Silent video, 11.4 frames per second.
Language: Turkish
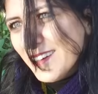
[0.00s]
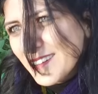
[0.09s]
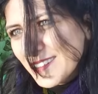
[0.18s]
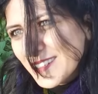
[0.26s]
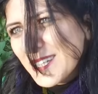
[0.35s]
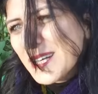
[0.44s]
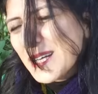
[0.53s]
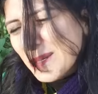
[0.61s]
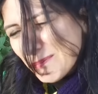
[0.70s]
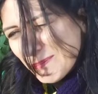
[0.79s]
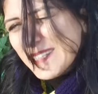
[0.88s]
Bir tane
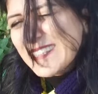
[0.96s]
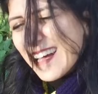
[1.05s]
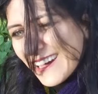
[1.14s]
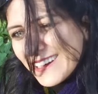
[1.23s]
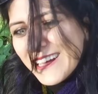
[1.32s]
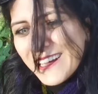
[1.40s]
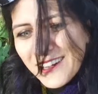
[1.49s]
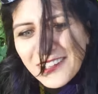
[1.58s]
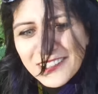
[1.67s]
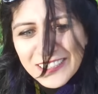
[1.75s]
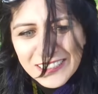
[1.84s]
yiyelim. Bir tane
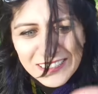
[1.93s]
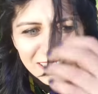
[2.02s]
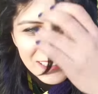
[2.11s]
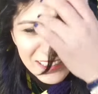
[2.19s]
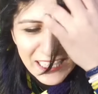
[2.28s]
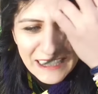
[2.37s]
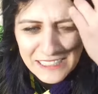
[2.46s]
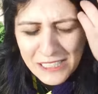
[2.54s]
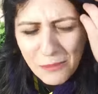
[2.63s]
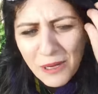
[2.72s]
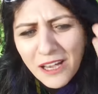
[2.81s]
alırız,
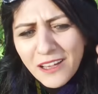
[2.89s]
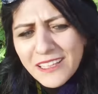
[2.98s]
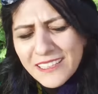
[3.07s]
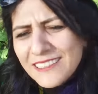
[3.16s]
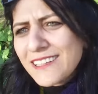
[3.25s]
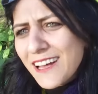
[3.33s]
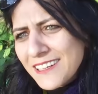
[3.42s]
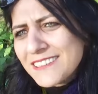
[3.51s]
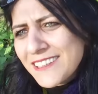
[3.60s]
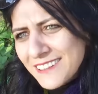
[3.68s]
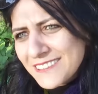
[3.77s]
yeriz ama iki tane de